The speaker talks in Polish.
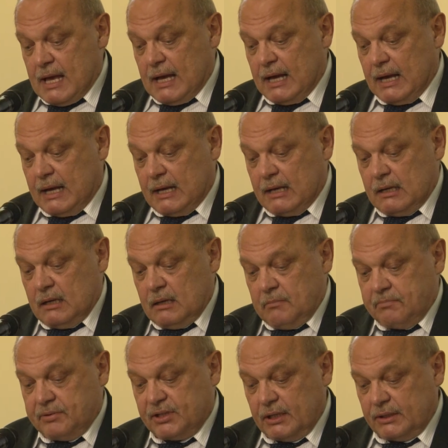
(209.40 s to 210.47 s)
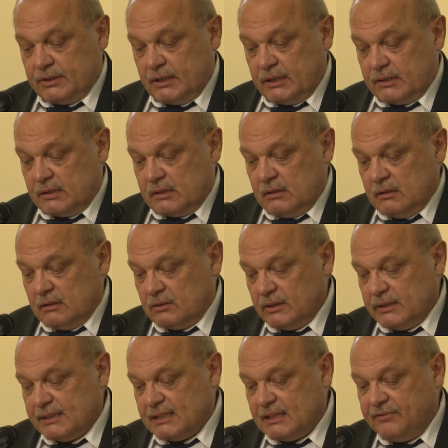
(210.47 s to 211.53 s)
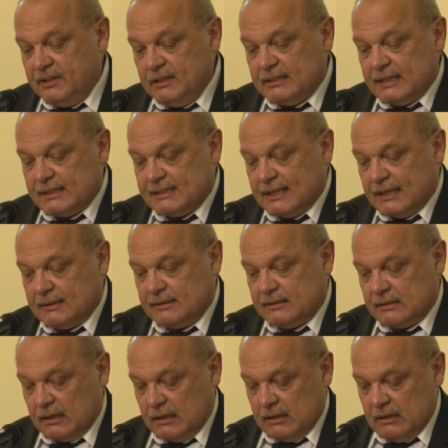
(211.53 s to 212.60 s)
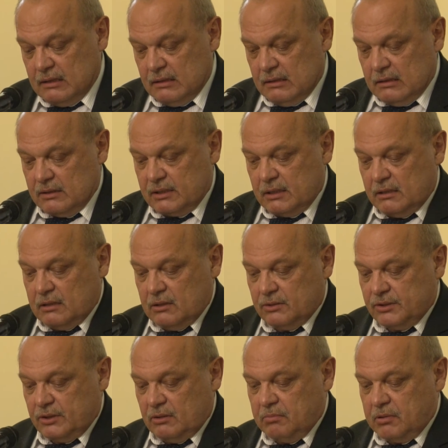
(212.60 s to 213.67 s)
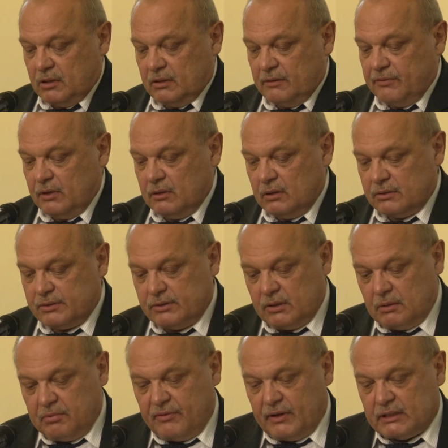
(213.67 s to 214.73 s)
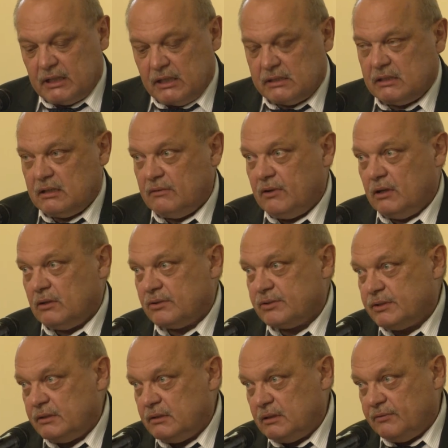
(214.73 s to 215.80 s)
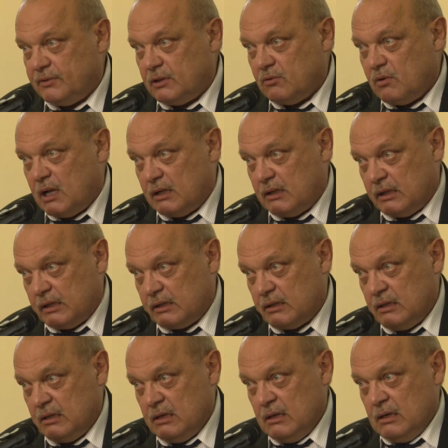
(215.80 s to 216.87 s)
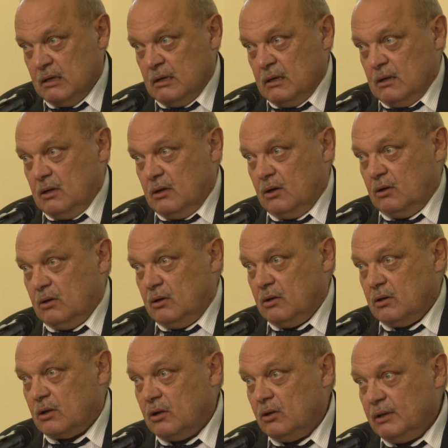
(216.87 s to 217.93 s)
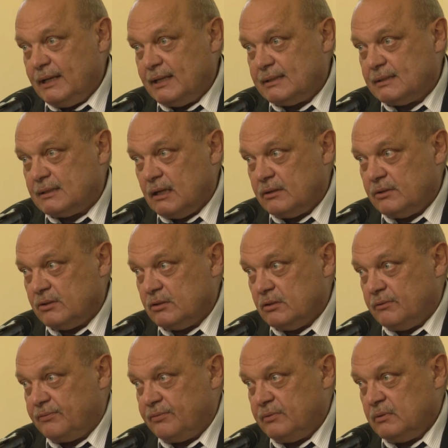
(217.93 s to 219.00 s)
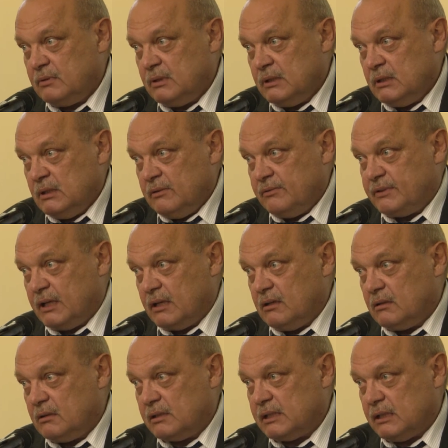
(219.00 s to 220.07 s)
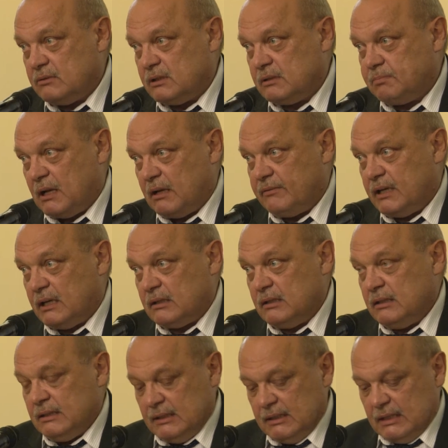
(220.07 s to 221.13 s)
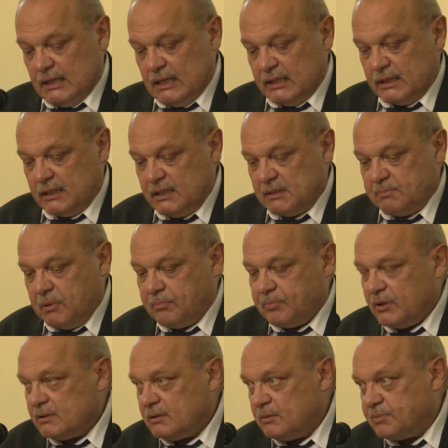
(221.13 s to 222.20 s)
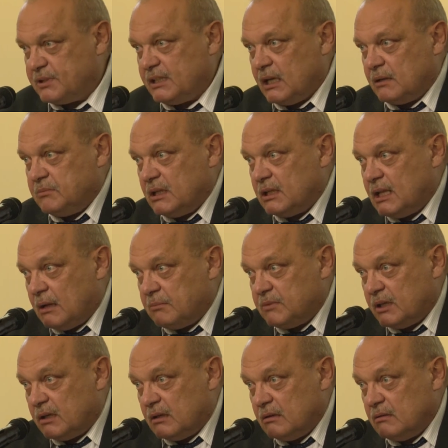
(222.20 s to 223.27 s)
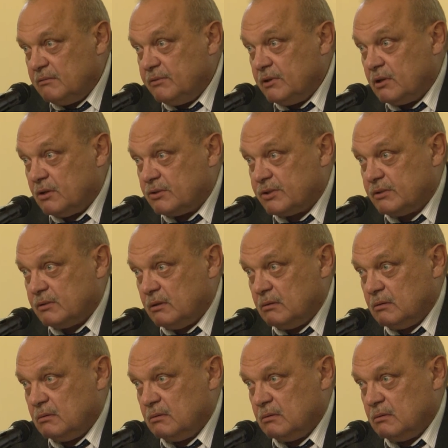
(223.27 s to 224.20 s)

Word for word: a przecież to jest kwintesencja, jeżeli chodzi o obronę wolności obywatelskich, wolności indywidualnych, o rolę sędziów w tego rodzaju sprawach, Hayek jest po prostu przynajmniej dla mnie wyrocznym.